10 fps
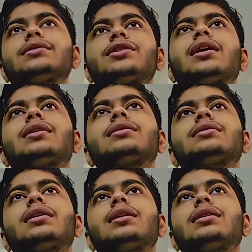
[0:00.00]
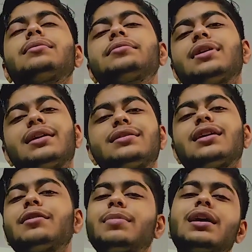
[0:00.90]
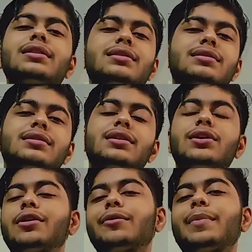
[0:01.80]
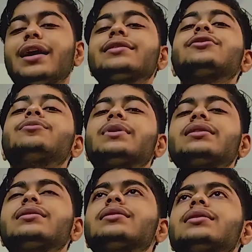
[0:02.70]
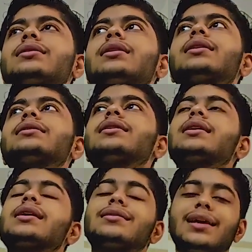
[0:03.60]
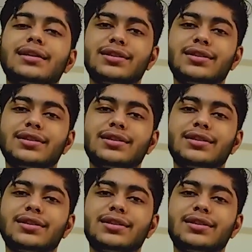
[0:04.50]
चार हज़ार साढ़े चार पाँच और पाँच के ऊपर अगर जाइएगा लाइक